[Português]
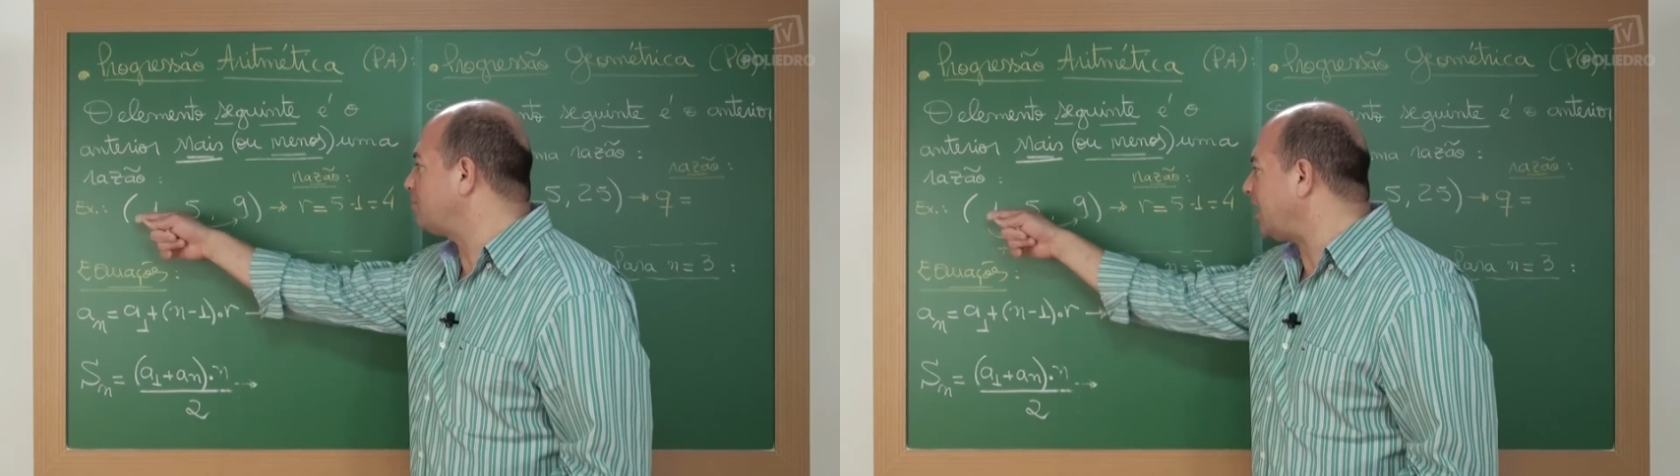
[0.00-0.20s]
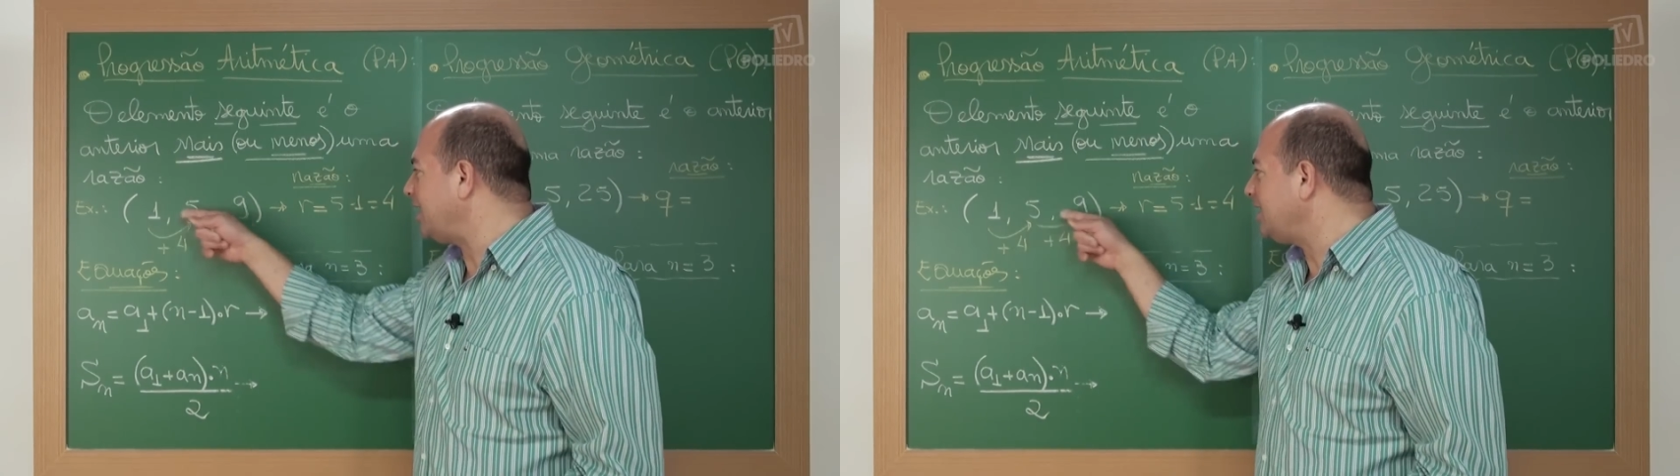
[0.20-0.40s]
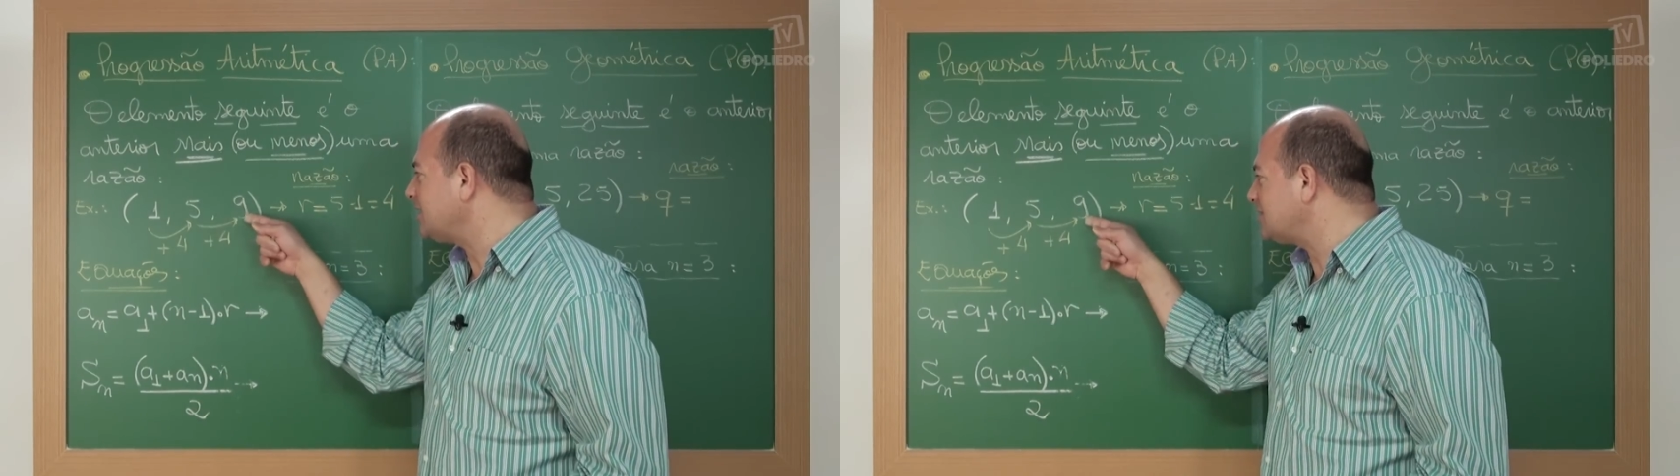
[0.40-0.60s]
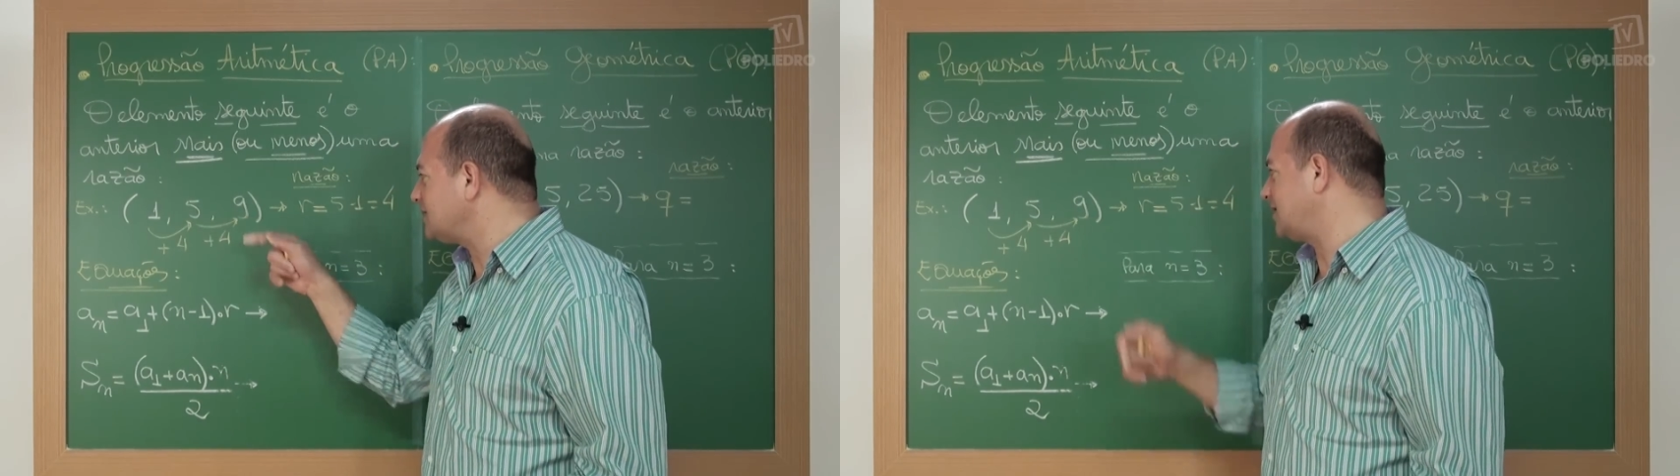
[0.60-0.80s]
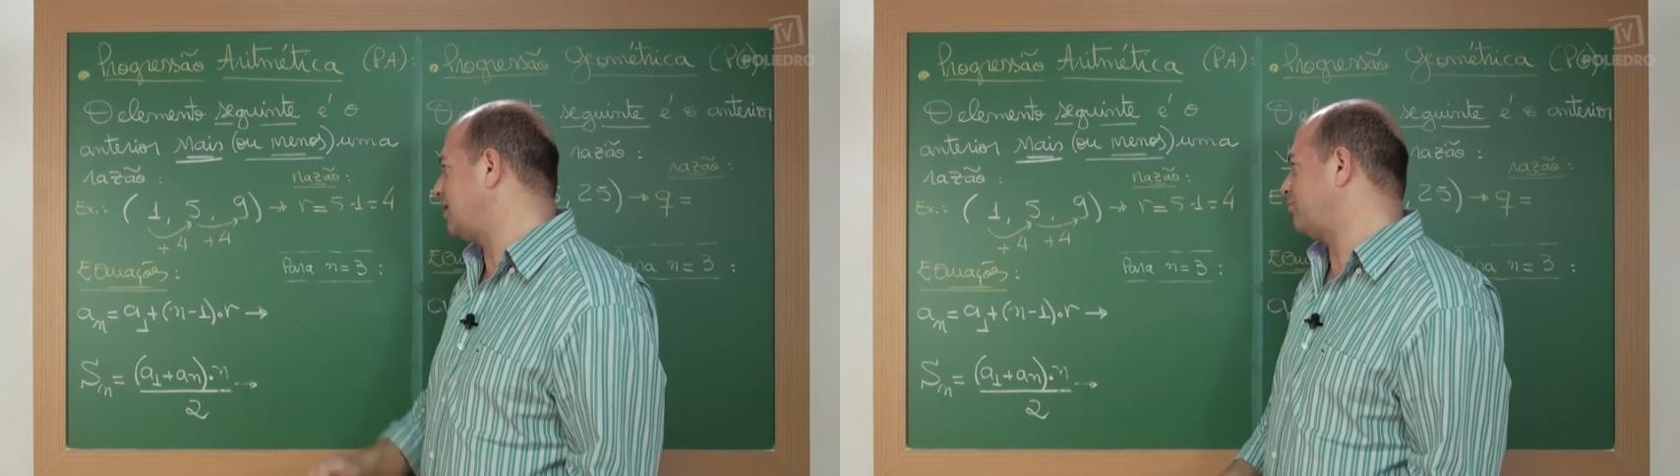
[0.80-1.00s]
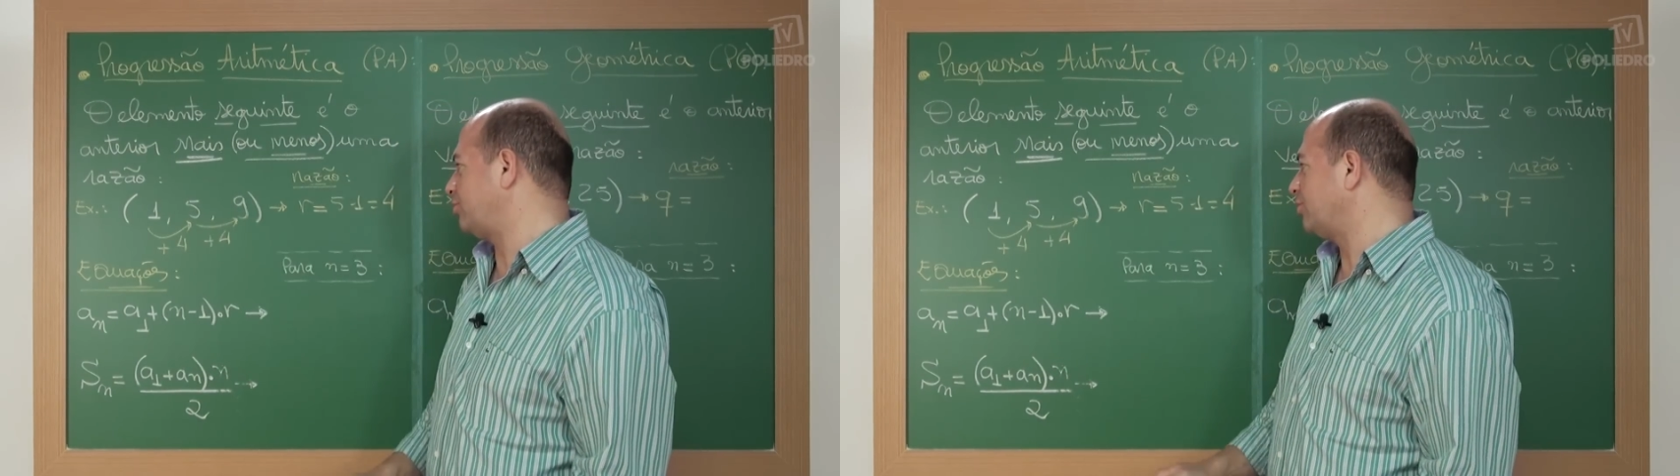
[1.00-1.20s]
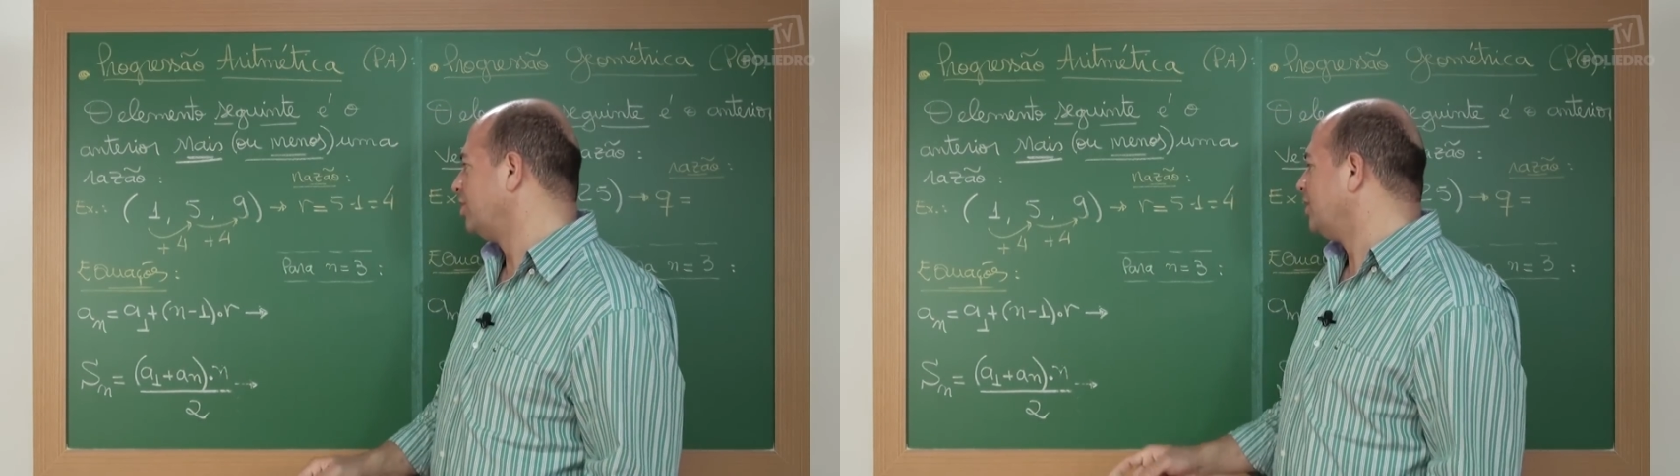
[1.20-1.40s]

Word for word: para esse exemplo,